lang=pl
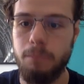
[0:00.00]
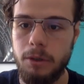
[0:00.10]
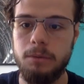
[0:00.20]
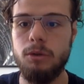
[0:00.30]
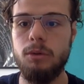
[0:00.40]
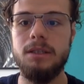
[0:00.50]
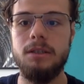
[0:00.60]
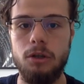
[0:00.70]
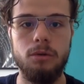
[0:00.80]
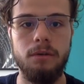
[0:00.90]
po tym module jesteś
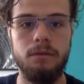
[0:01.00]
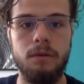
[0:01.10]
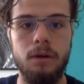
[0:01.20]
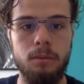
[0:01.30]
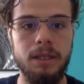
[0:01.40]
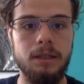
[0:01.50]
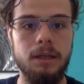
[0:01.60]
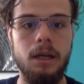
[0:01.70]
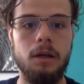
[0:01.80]
dosłownie w głowie kobiety.